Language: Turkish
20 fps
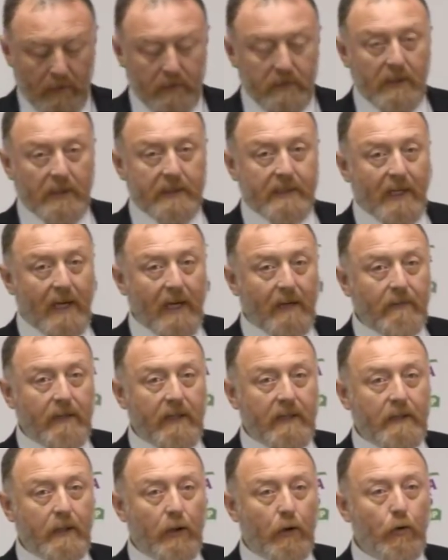
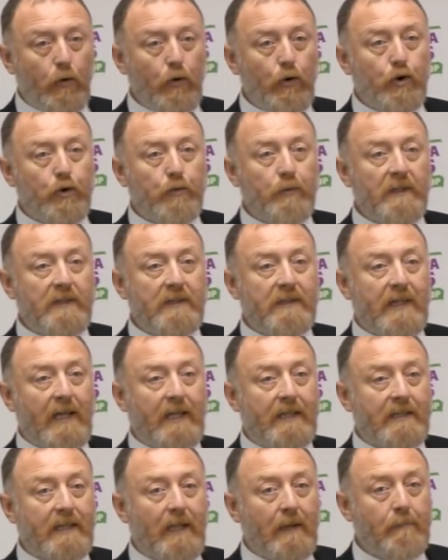Cezaevlerinde
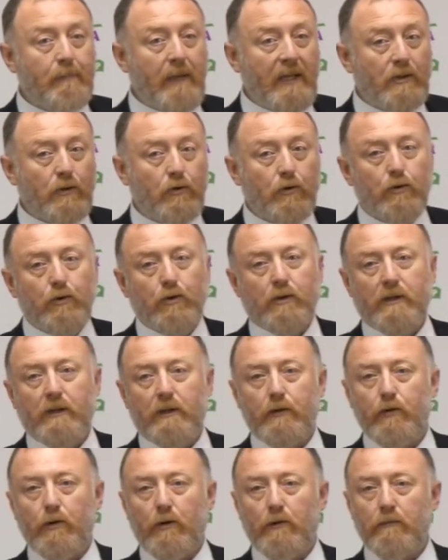3085 çocuk
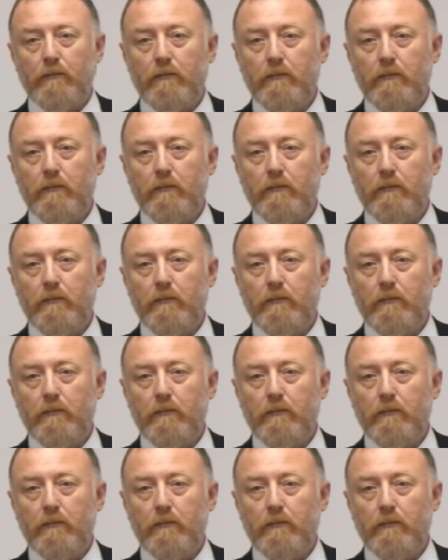kalıyor.